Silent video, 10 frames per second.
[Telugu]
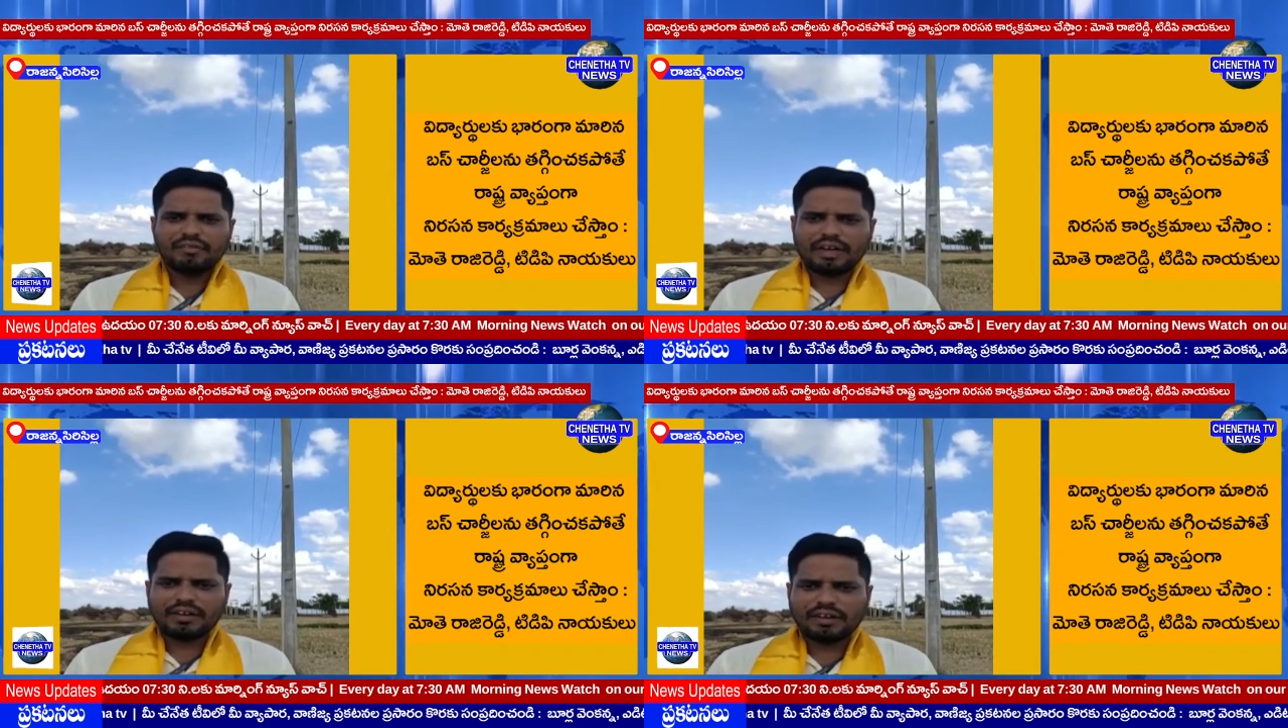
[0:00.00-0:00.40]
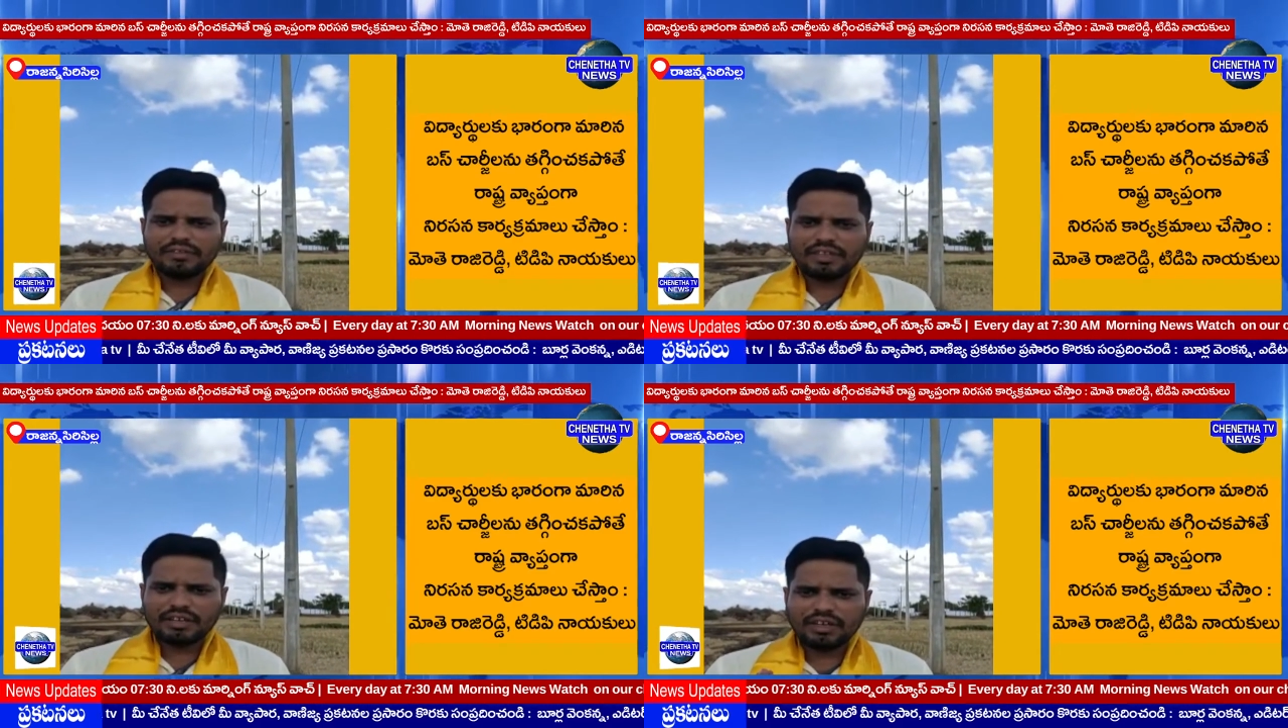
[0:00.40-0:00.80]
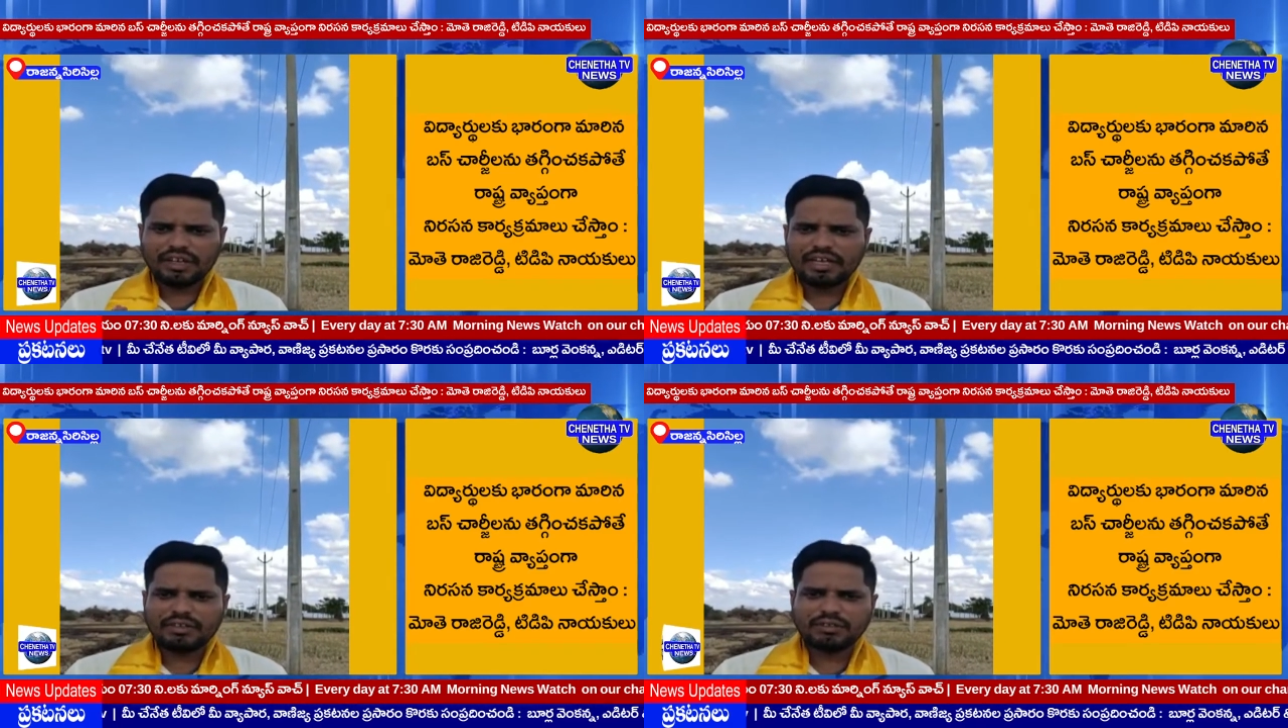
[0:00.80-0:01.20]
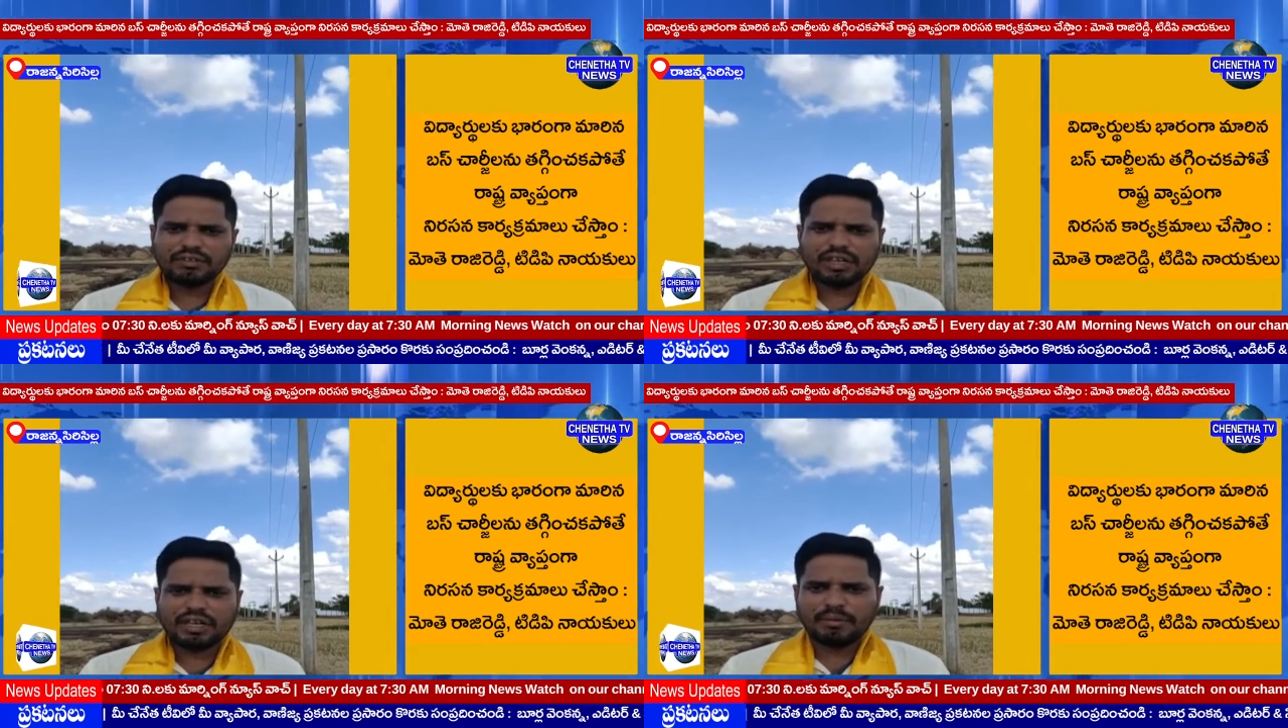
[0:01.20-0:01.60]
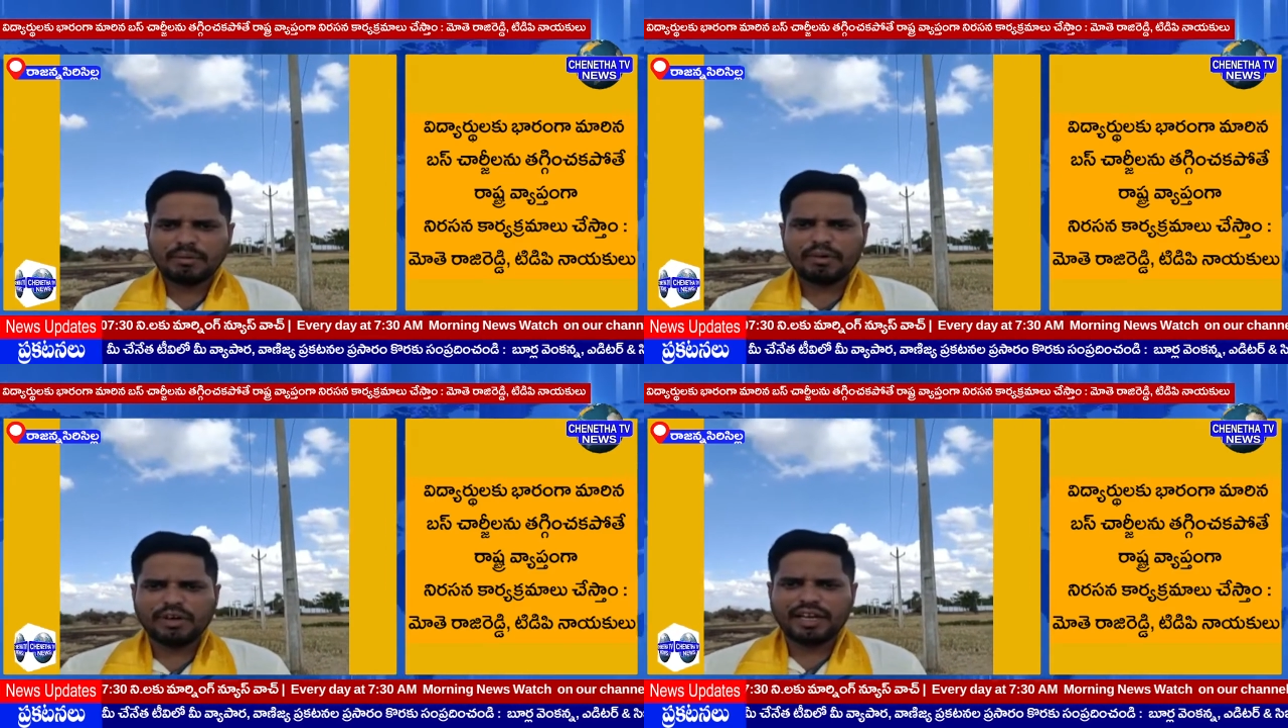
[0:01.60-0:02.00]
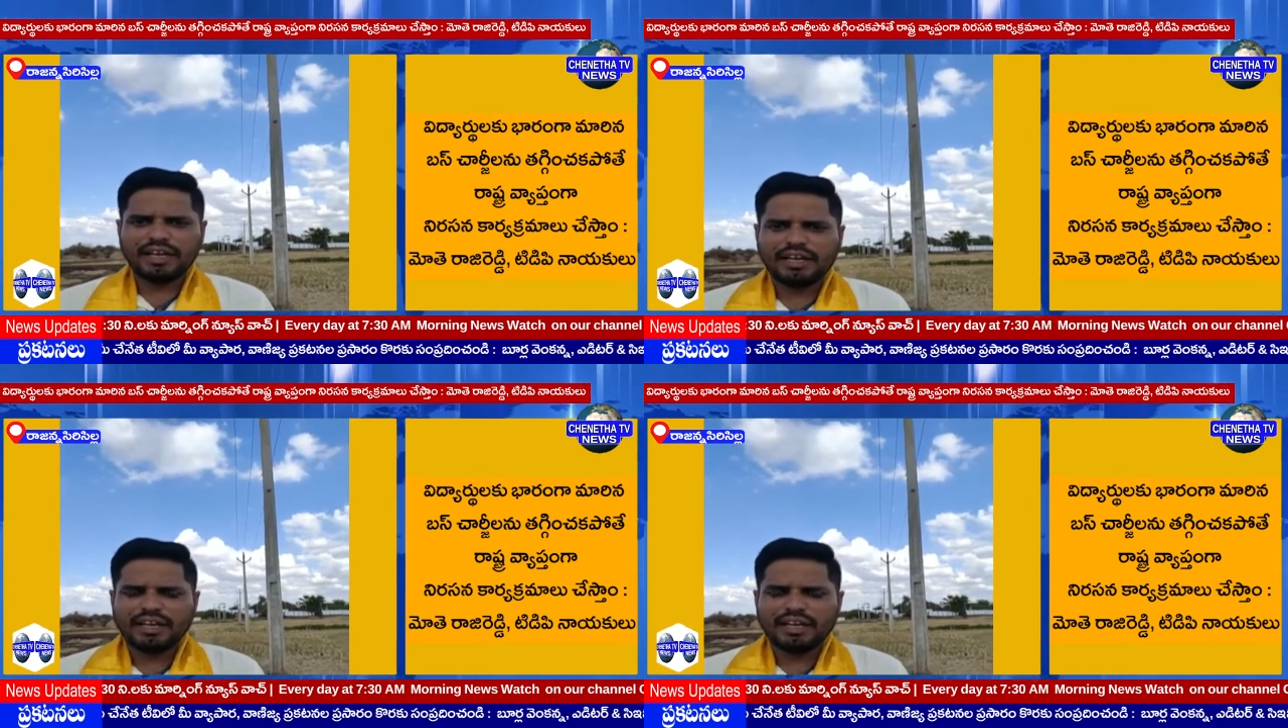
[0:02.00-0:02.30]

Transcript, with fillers: వాళ్ళ విద్యార్థులను అడ్డు విరుస్తున్న క్రమంలోనే